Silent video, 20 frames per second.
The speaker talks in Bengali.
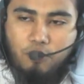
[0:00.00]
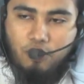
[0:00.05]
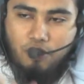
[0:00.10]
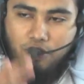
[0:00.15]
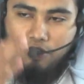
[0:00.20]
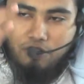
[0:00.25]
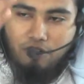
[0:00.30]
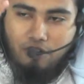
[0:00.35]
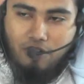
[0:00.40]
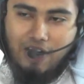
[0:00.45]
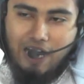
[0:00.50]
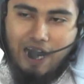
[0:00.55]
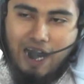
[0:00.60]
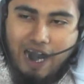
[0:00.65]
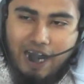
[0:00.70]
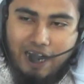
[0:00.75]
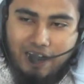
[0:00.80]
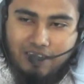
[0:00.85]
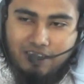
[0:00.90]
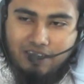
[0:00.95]
চরিত্র
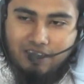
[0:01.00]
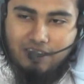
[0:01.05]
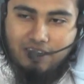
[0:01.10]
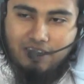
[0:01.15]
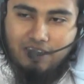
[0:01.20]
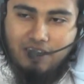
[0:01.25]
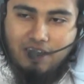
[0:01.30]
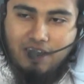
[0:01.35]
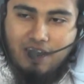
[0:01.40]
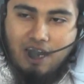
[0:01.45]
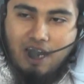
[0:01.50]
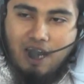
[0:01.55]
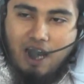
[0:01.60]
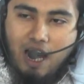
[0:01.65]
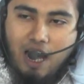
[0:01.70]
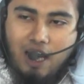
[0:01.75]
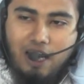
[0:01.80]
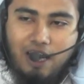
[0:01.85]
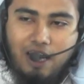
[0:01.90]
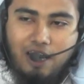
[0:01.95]
কার
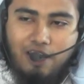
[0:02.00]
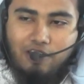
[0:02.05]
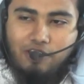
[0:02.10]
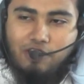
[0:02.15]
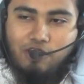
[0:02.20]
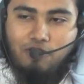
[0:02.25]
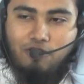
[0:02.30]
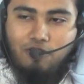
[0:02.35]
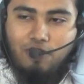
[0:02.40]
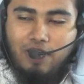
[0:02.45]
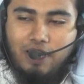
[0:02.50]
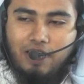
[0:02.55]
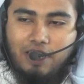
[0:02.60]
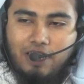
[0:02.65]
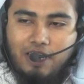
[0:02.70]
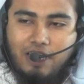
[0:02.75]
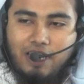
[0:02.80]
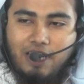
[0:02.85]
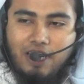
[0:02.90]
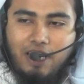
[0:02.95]
আল্লাহ রসুলের
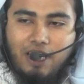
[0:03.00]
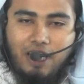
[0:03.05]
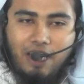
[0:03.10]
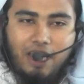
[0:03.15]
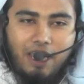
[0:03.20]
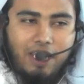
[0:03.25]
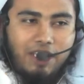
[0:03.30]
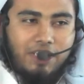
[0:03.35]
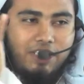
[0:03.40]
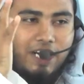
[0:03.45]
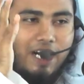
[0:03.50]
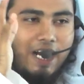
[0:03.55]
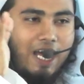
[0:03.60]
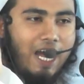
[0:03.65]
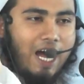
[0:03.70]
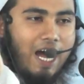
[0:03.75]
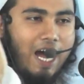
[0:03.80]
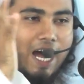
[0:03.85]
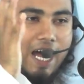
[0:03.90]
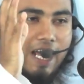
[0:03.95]

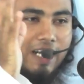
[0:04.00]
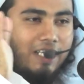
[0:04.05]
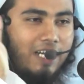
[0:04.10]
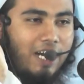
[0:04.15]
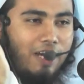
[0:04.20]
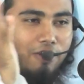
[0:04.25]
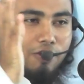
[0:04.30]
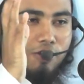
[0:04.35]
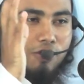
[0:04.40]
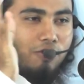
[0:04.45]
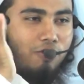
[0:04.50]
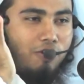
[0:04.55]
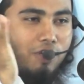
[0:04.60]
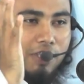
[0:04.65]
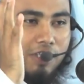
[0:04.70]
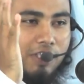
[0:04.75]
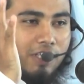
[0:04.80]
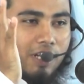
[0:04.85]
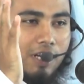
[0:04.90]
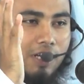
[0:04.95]
এছাড়া আর কারো
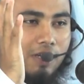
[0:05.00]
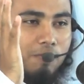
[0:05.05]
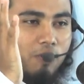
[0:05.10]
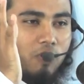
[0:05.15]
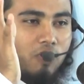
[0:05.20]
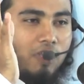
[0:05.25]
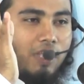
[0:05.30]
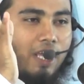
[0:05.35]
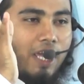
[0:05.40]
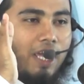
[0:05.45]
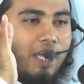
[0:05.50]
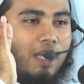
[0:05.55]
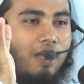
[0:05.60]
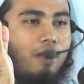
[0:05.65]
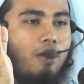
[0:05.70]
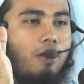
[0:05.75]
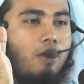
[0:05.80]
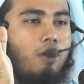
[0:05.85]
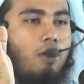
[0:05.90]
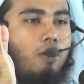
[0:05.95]
চরিত্রের মধ্যে
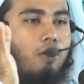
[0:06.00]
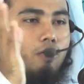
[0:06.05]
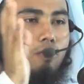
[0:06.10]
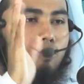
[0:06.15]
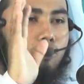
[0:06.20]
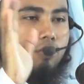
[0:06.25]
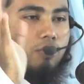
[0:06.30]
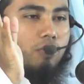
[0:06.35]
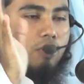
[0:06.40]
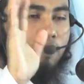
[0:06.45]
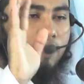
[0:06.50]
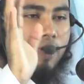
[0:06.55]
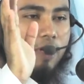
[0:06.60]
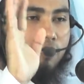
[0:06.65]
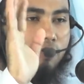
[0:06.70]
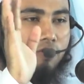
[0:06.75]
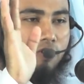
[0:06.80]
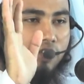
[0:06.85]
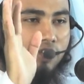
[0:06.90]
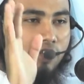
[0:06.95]
উত্তমের
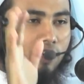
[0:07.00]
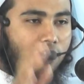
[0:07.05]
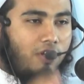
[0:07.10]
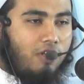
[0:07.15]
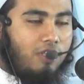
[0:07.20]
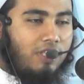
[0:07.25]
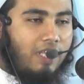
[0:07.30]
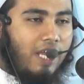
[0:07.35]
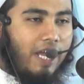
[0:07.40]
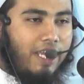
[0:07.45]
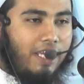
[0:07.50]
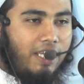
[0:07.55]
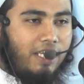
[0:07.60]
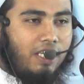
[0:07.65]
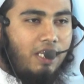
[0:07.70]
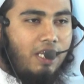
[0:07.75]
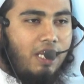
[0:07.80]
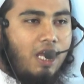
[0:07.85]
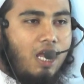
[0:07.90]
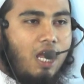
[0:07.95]
কোনো সনদ নাই
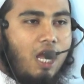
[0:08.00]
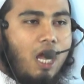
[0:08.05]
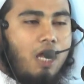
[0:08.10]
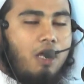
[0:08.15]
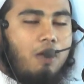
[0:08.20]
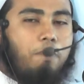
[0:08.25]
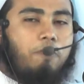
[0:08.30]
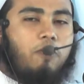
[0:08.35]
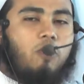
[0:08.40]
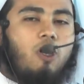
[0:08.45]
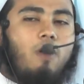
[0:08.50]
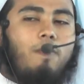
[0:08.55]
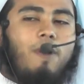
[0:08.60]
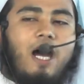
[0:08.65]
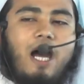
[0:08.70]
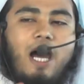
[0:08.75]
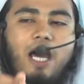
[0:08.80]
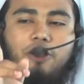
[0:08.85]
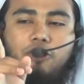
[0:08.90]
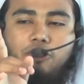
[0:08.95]

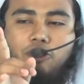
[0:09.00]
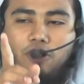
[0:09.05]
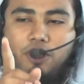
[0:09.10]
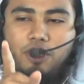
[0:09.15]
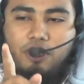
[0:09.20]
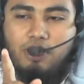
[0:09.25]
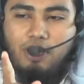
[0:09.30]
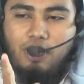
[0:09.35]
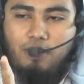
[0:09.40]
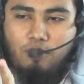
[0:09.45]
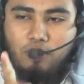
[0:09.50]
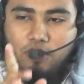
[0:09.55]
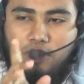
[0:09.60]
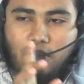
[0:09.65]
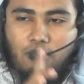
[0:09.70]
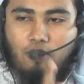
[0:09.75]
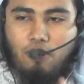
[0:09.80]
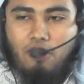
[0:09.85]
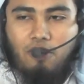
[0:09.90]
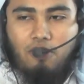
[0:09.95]
সবার চরিত্রের
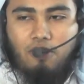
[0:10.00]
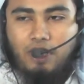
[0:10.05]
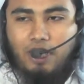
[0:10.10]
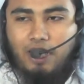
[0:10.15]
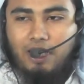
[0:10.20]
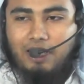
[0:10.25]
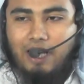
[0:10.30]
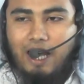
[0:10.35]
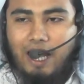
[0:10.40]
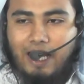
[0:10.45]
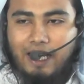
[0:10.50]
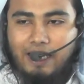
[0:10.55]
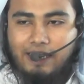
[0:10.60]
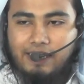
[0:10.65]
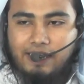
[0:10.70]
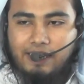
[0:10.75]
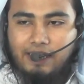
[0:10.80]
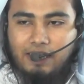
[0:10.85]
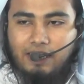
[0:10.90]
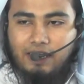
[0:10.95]
মধ্যে কলঙ্কের দাগ
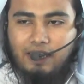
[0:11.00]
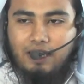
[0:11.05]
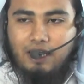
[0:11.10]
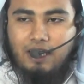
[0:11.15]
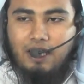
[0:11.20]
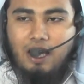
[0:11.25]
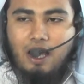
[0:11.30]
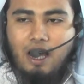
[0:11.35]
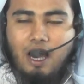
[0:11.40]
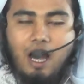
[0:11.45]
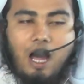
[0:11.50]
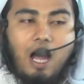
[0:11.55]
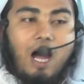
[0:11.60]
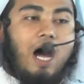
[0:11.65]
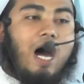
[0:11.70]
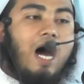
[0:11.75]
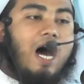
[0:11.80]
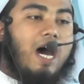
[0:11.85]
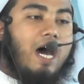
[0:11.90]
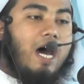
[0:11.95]
আছে
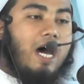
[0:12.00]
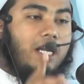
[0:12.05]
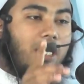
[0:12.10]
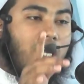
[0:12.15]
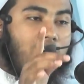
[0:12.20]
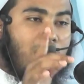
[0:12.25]
আর